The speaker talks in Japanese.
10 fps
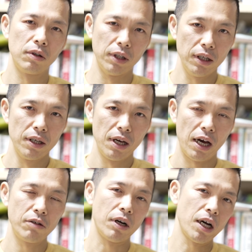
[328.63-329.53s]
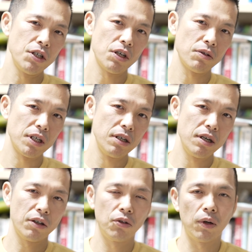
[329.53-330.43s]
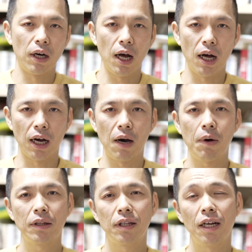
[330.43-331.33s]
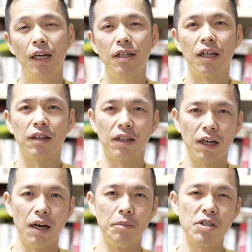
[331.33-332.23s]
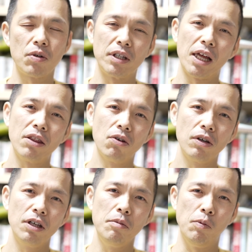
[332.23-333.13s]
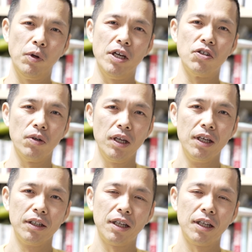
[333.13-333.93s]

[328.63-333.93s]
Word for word: ねあるいは会社の戦略とかが変わってないんだったら別にそれ何の意味もないですよね